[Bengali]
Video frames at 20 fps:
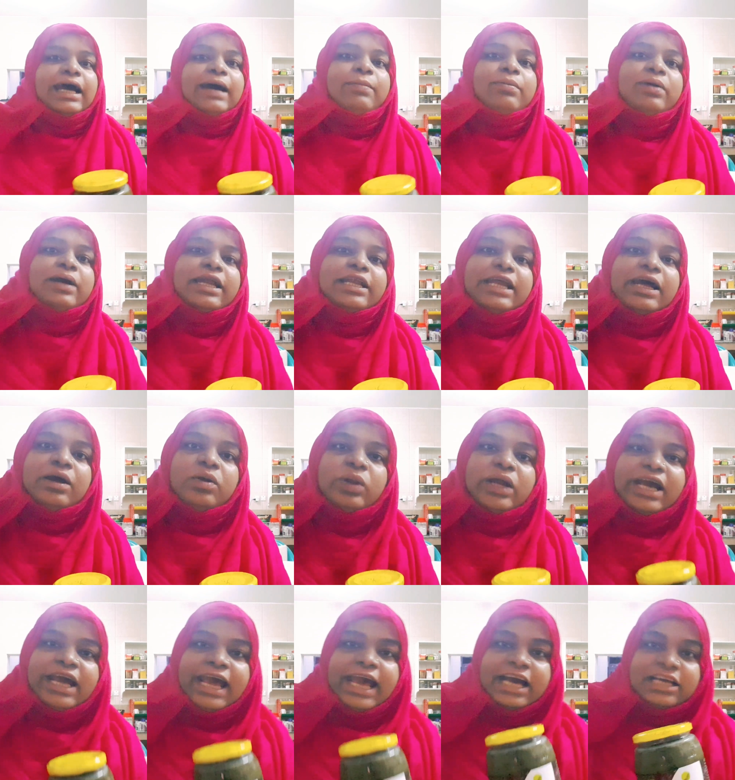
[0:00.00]
এবং এটা
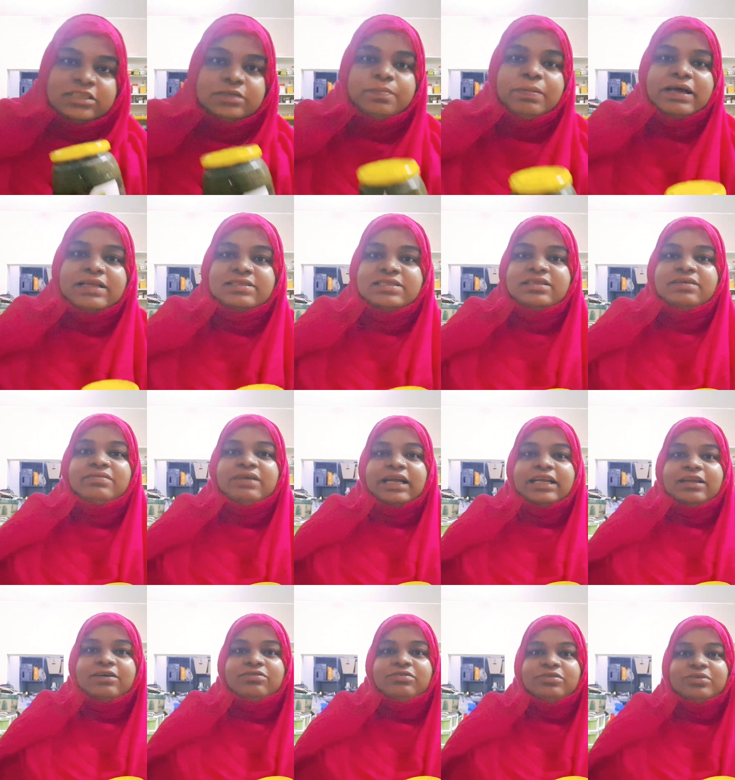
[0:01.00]
অনেক এক্সপেন্সিভ
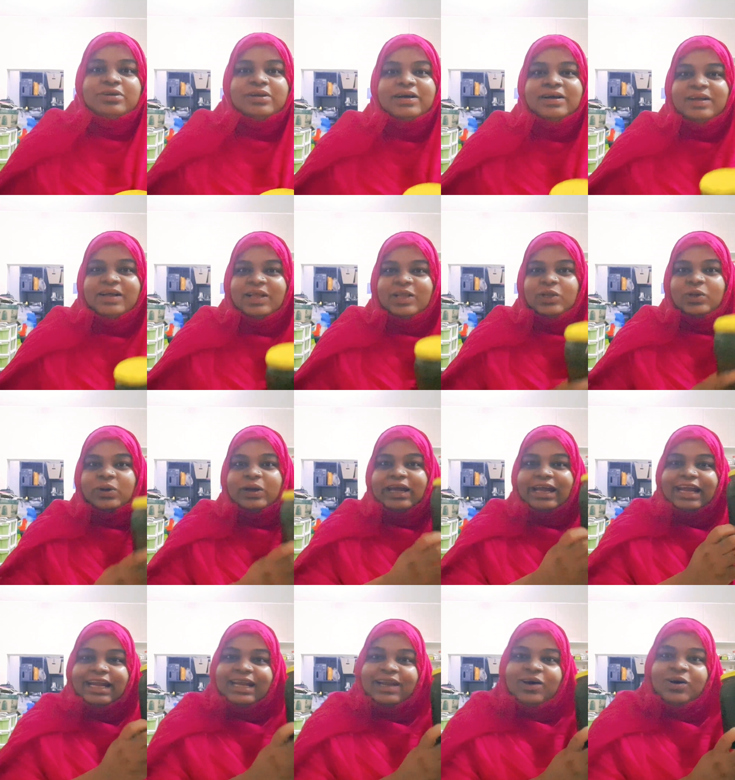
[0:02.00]
একটা ফুড তো
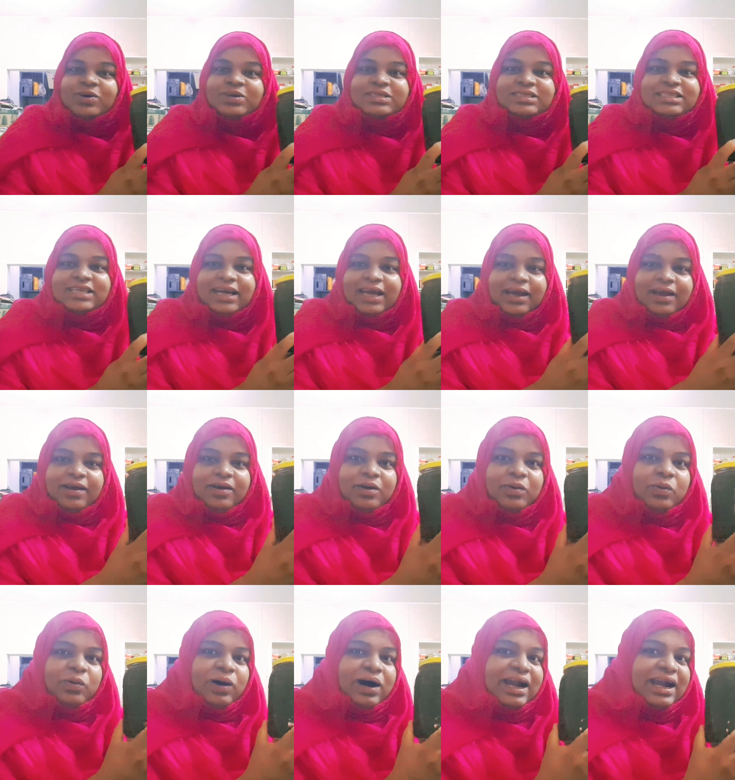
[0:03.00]
এটা হচ্ছে
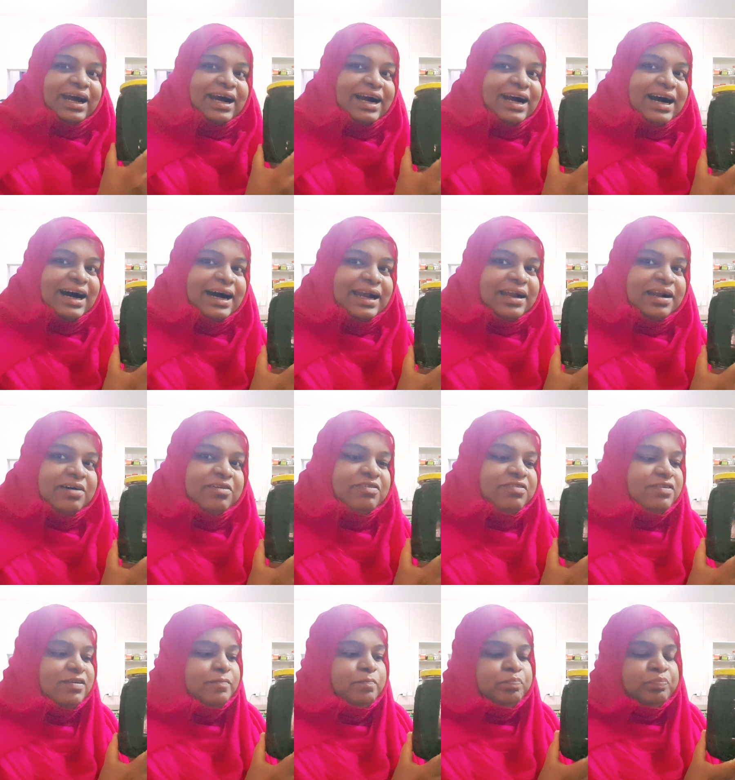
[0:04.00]
ওয়ারাগা আনফ
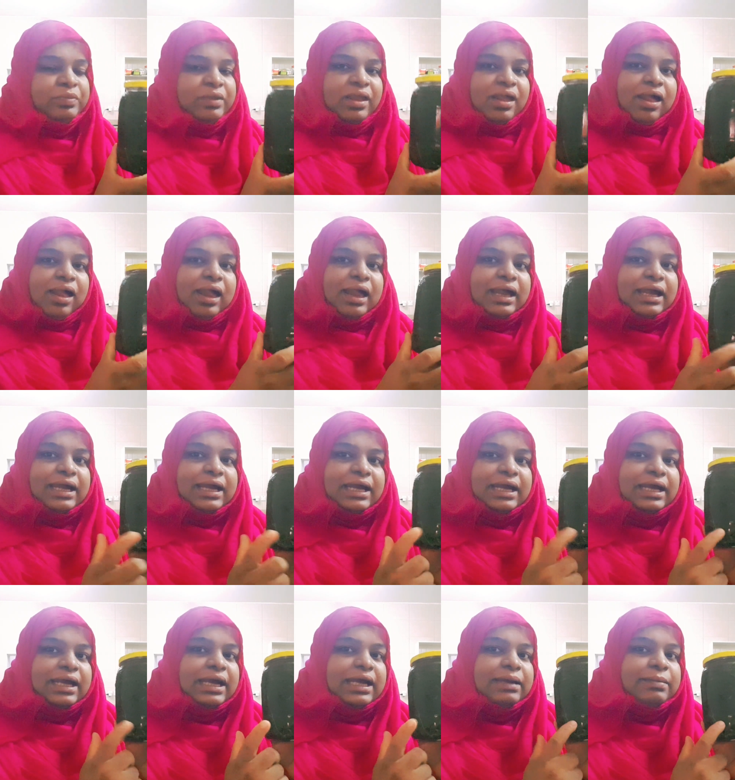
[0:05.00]

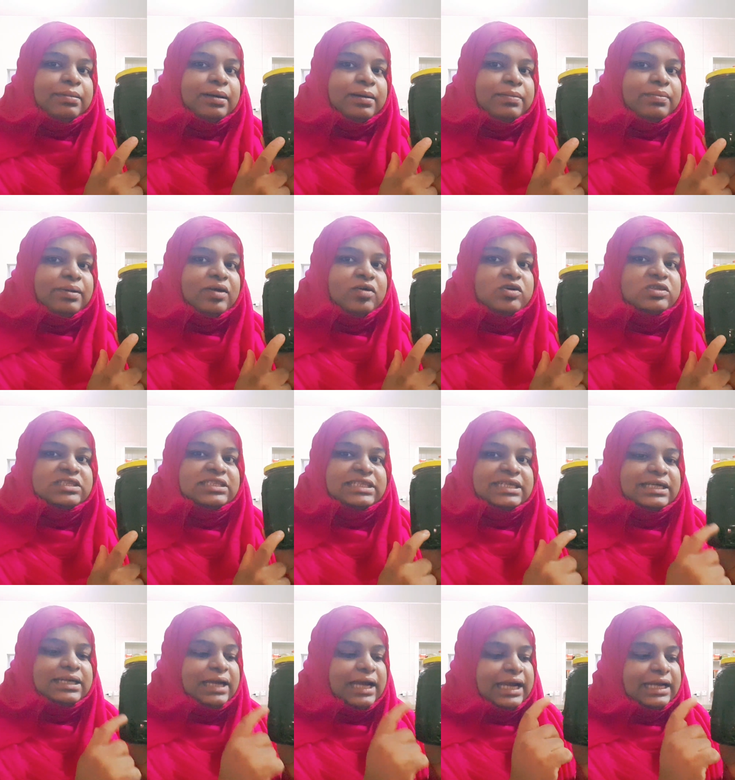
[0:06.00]
এইভাবে
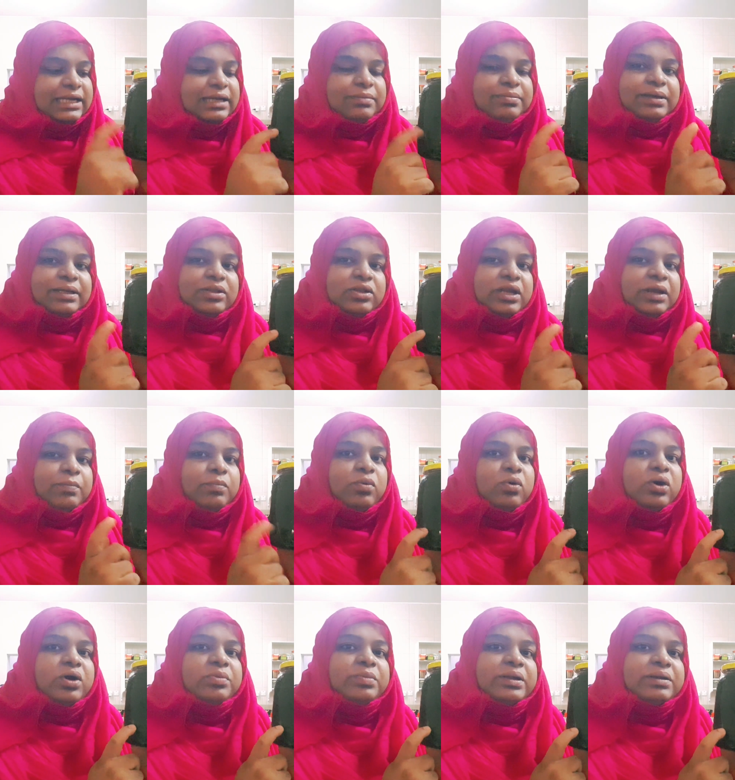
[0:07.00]
হচ্ছে এটার ভিতরে
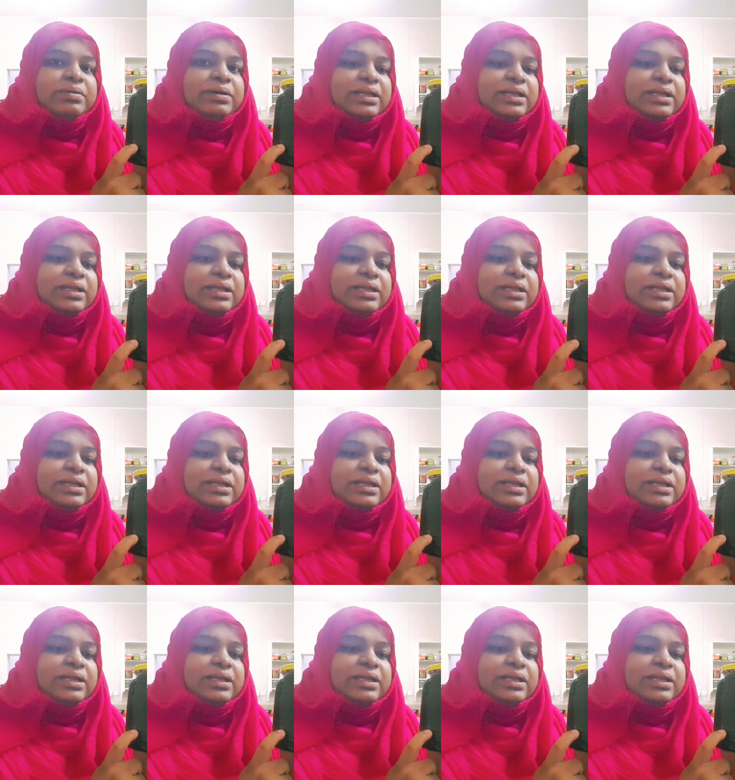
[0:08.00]
বয়মের